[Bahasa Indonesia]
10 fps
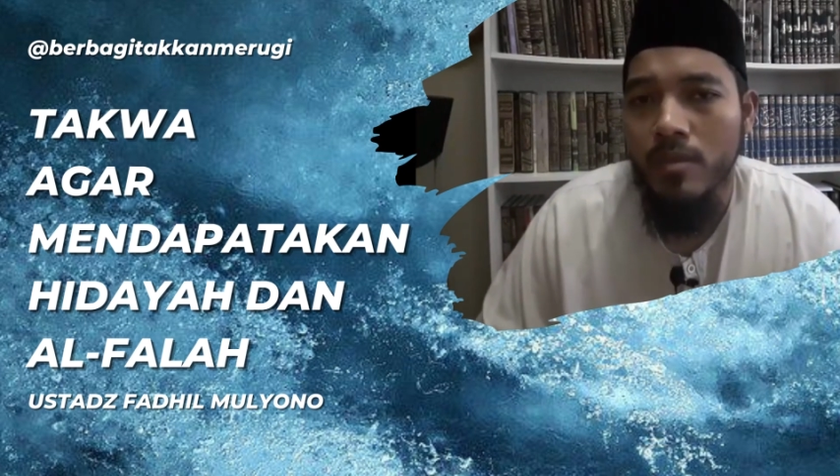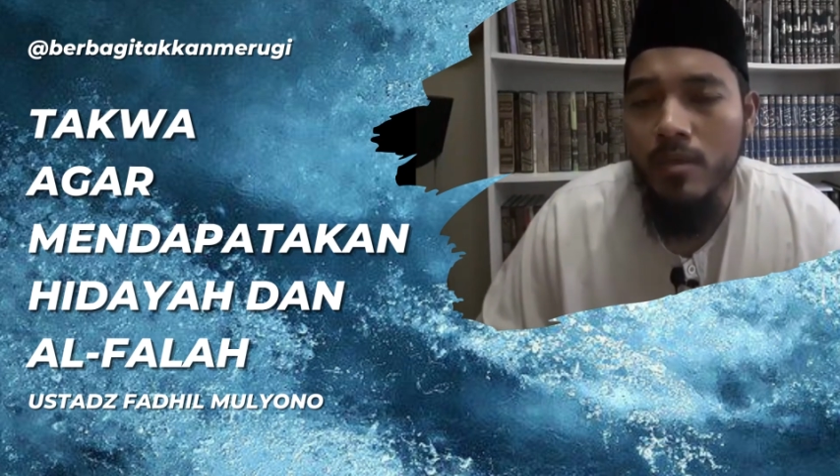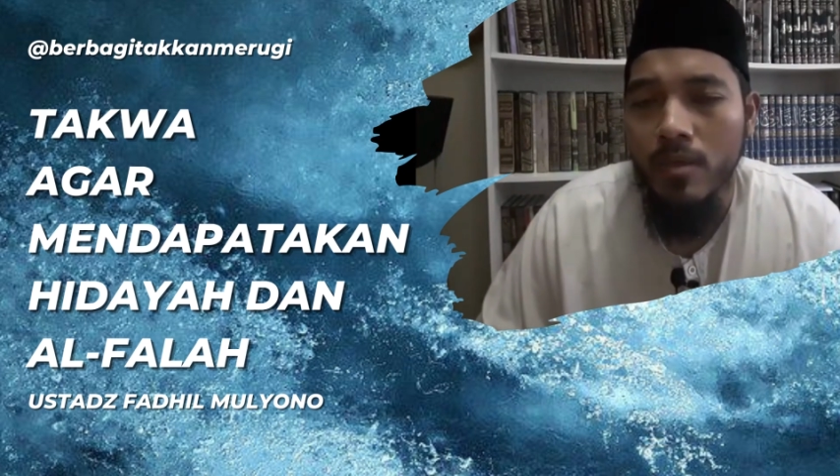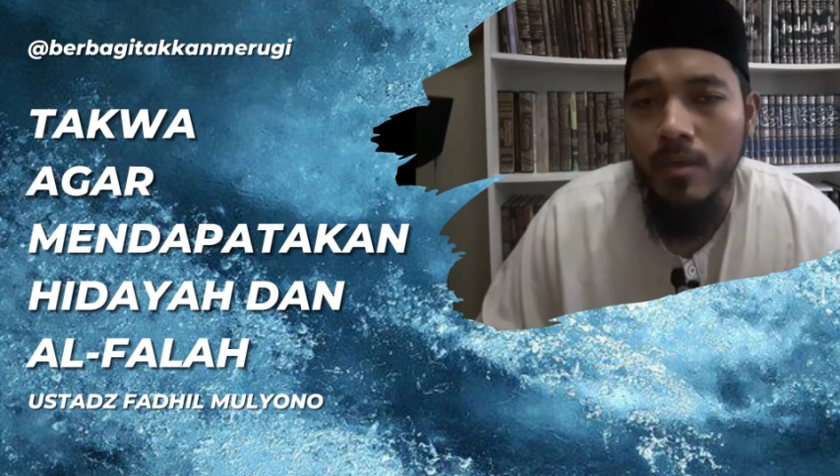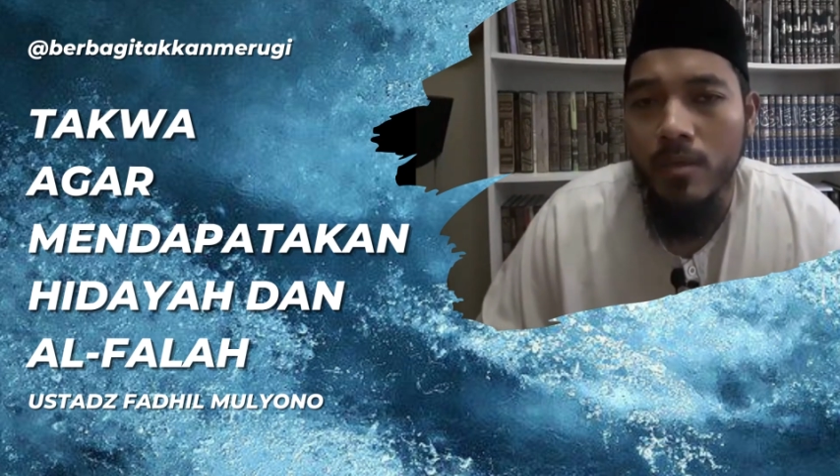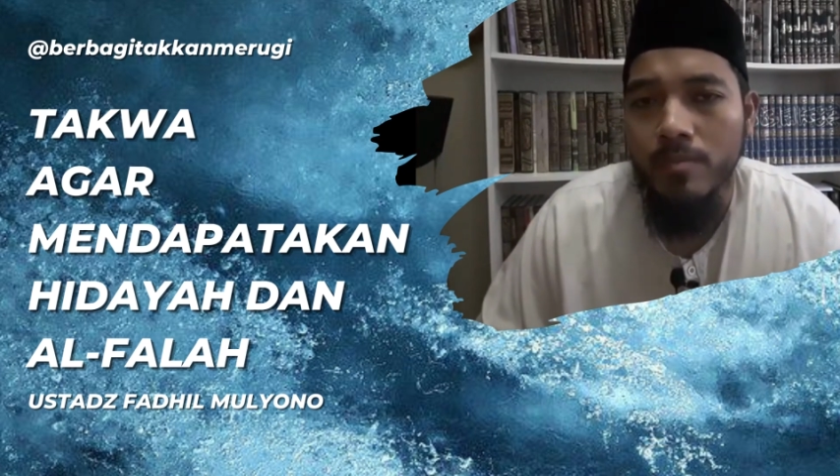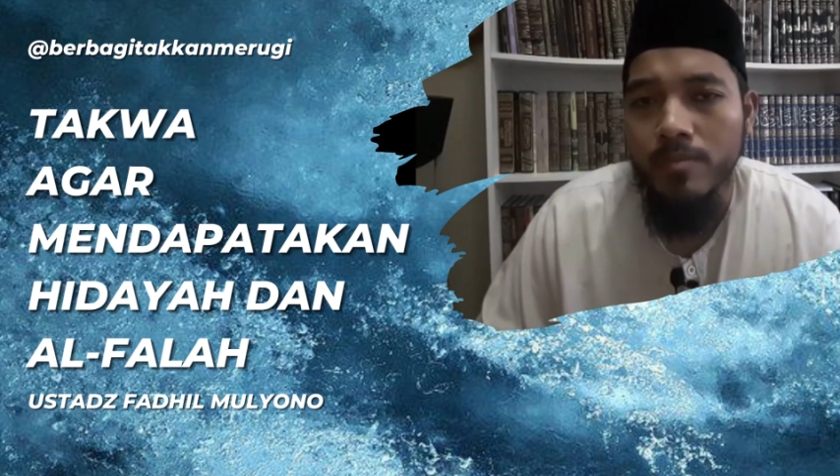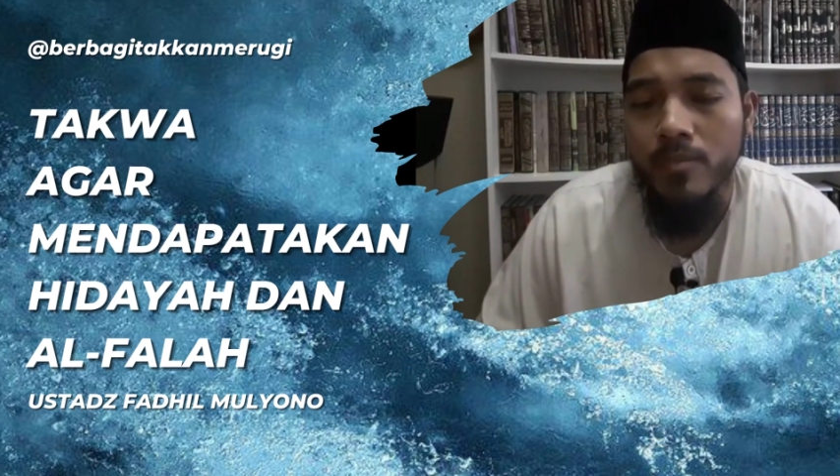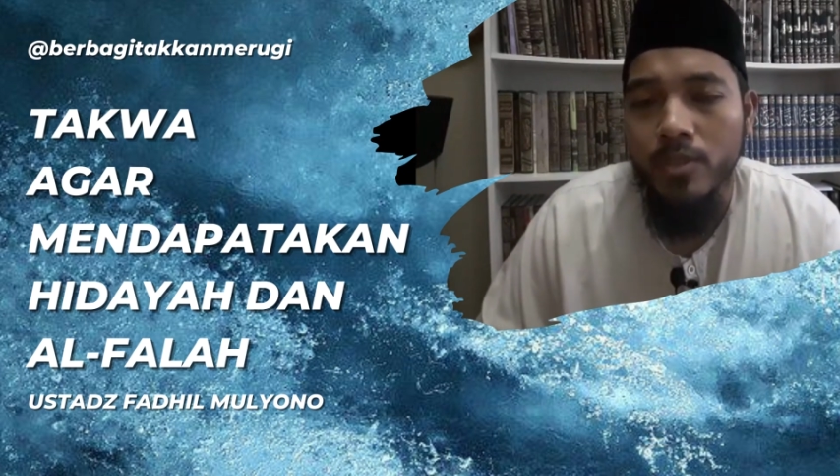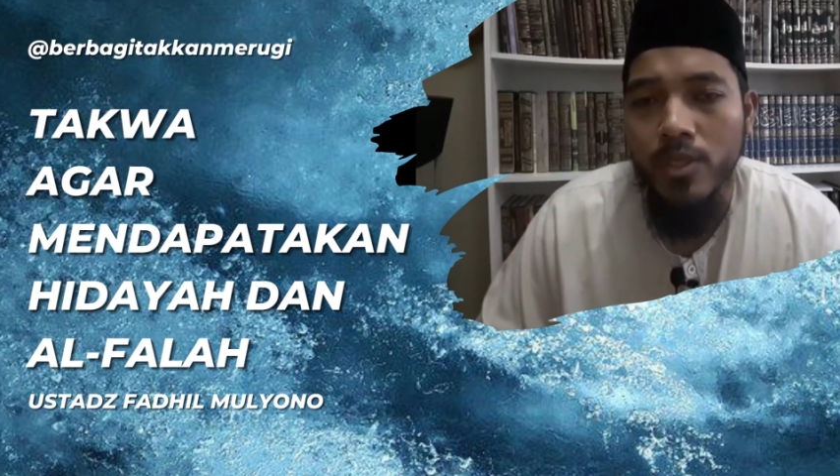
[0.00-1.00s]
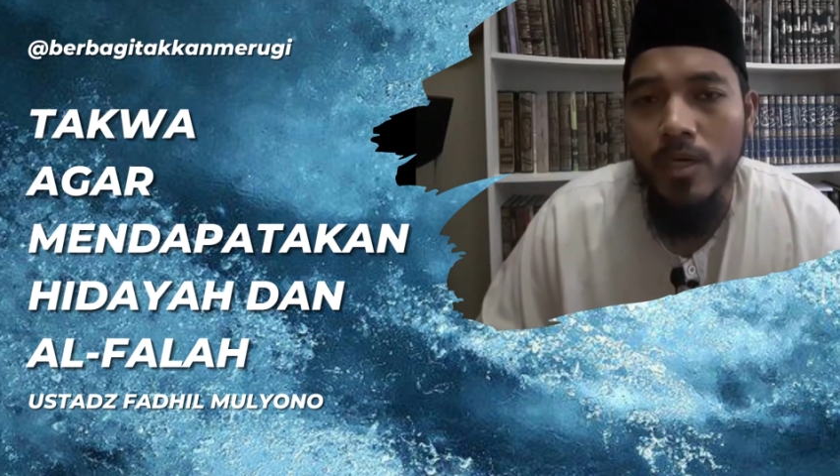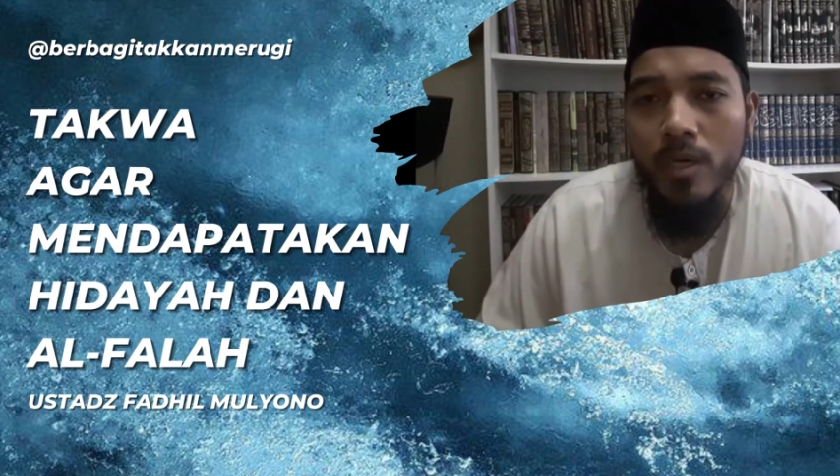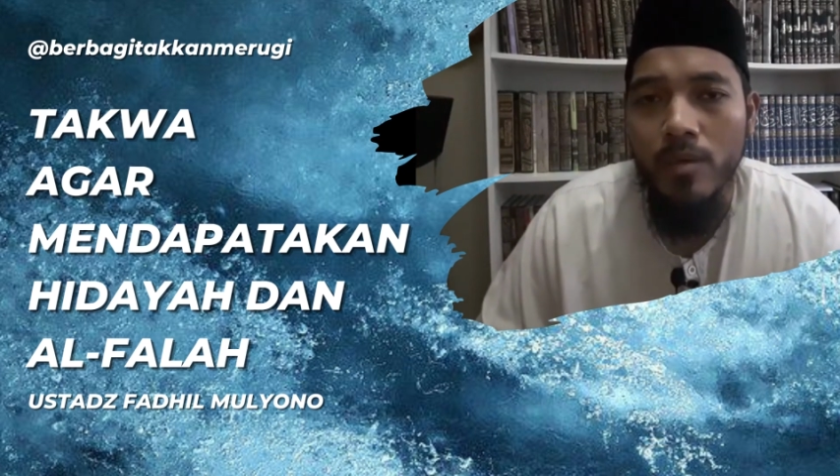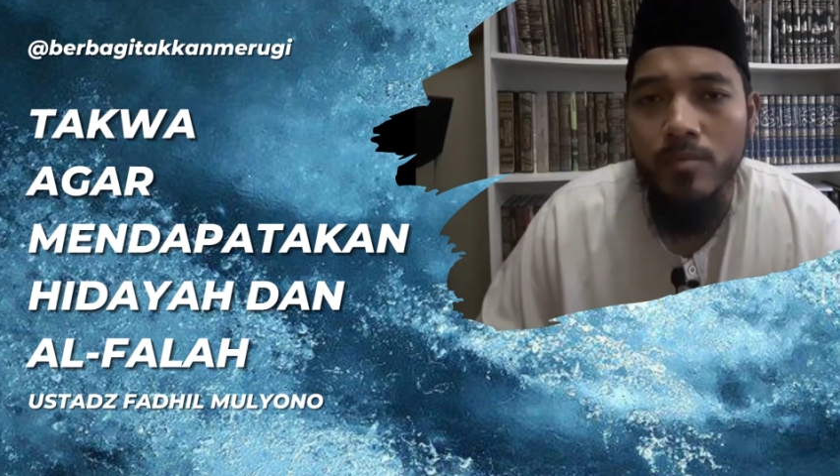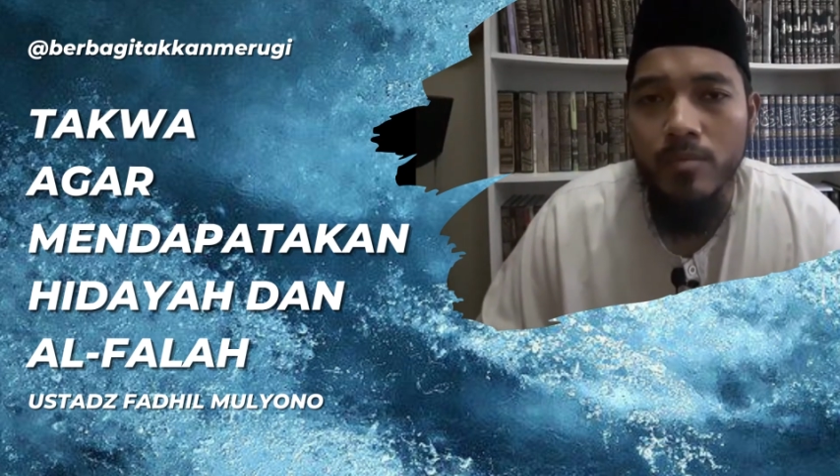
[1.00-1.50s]
um,
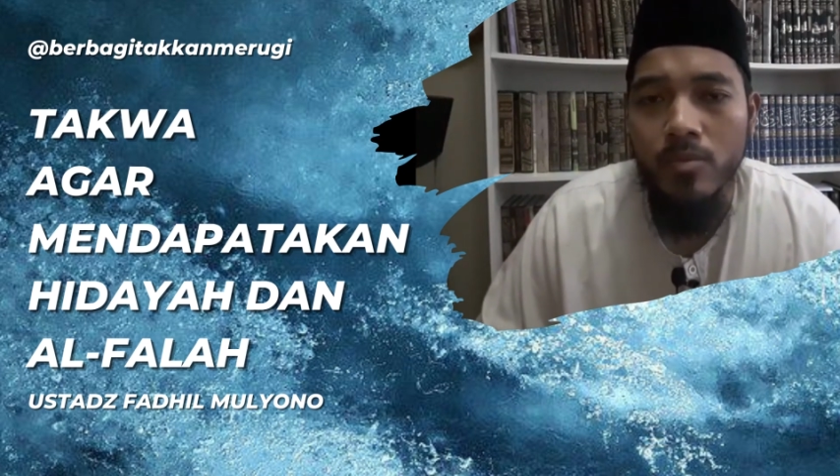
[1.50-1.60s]
dia